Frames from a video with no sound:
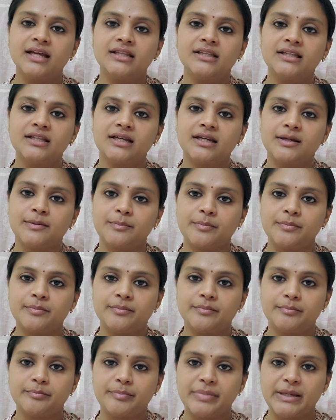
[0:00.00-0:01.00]
அந்த
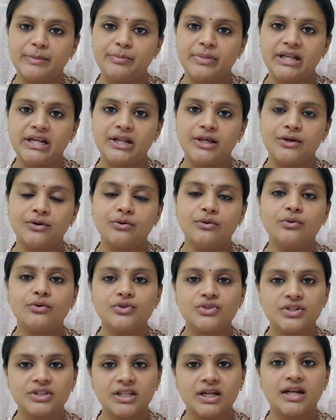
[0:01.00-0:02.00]
பிபிலையோ
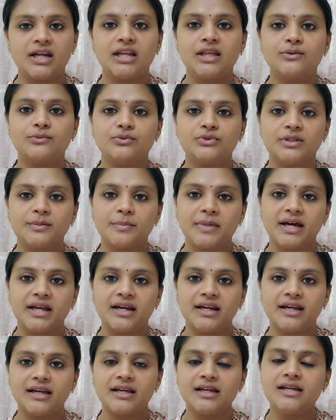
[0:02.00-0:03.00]
கொஞ்சம் தண்ணி ஊற்றி
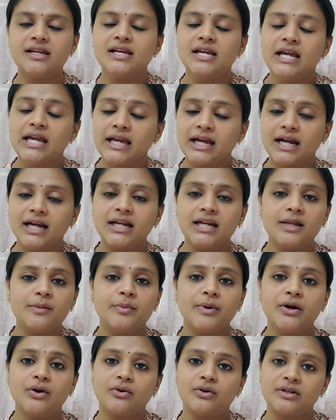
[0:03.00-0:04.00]
பாருங்கள்
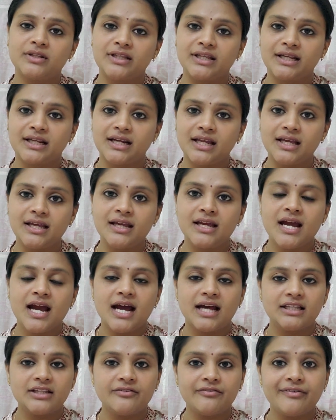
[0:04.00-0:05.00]
கண்டிப்பாக குழந்தைங்கள
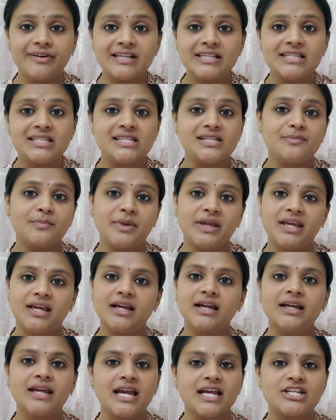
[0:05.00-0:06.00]
அந்த ஃபர்ஸ்ட் பீயை
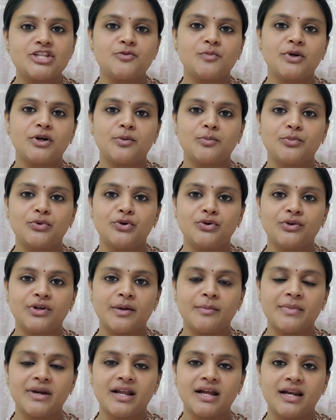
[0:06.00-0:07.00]
கேட்ச் பண்ண முடியும்
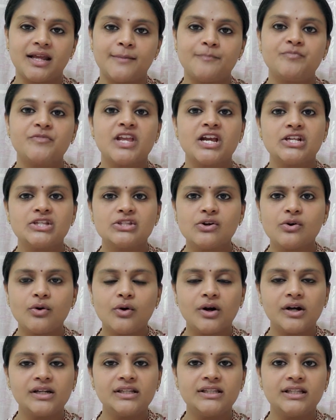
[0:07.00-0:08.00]
நம்மளால ஸோ
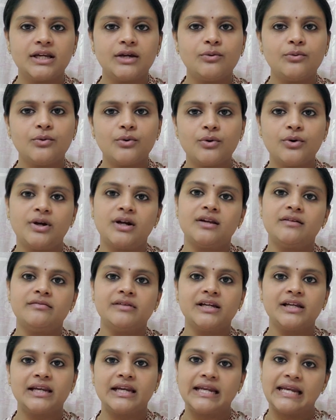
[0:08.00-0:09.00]
குழந்த
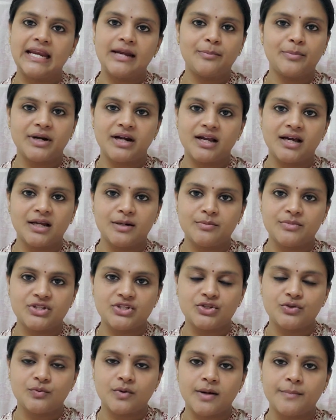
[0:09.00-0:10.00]
ஓரளவுக்கு ரிலேட் பண்ண
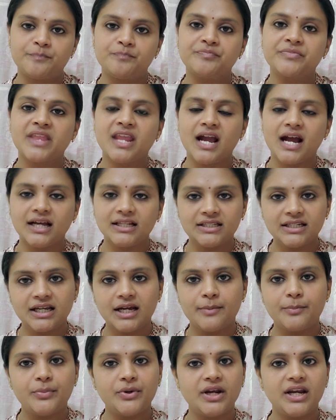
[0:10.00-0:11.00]
ஆரம்பிச்சிருவான்
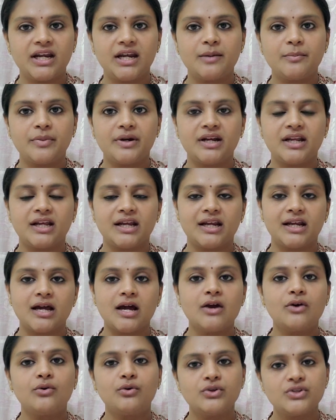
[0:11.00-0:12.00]
அதுக்கப்புறம் என்ன பண்ணுங்கன்னா
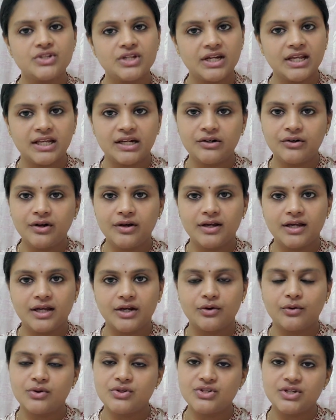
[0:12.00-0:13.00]
கொஞ்ச நேரம்
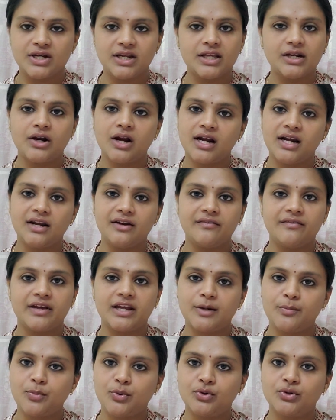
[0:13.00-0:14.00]
கொஞ்ச நேரம் வேற
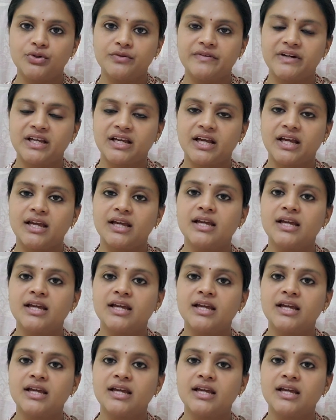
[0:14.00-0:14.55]
போட்டு விடுங்க